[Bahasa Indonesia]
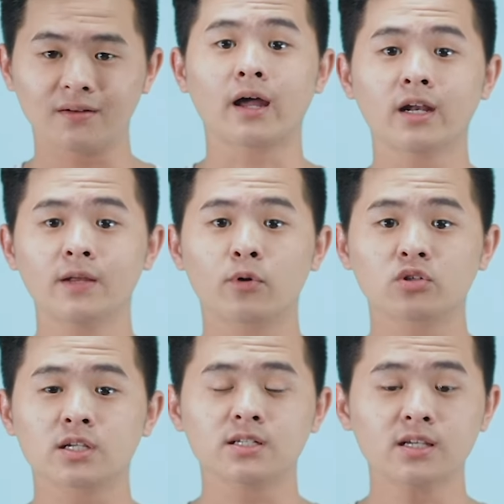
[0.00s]
Karena di
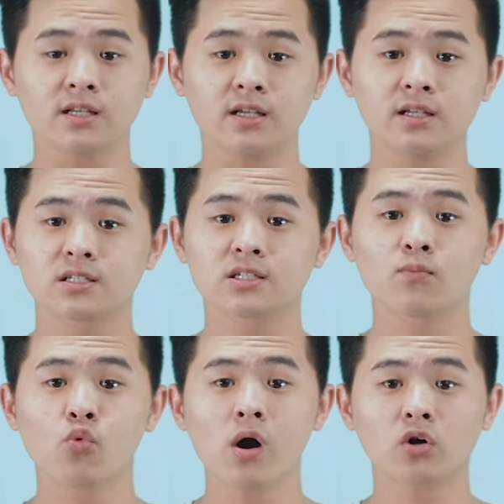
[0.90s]
proses ini,
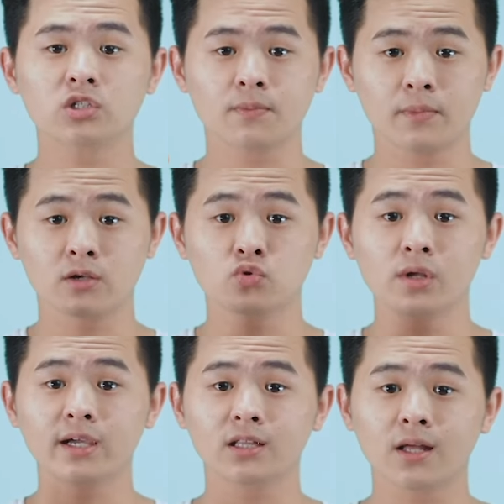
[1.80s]
semua konsep yang
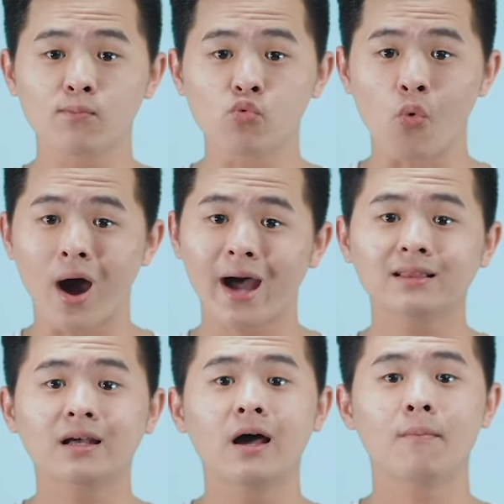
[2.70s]
sudah kita
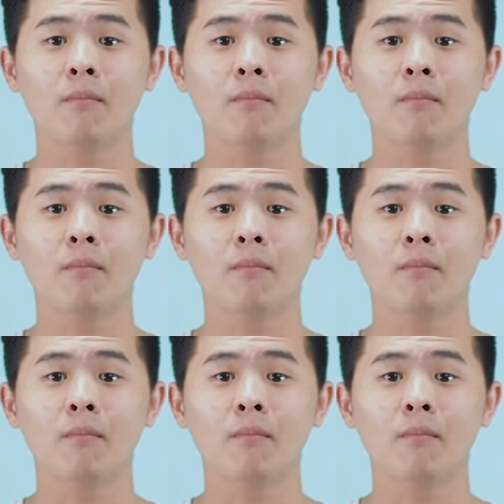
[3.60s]
buat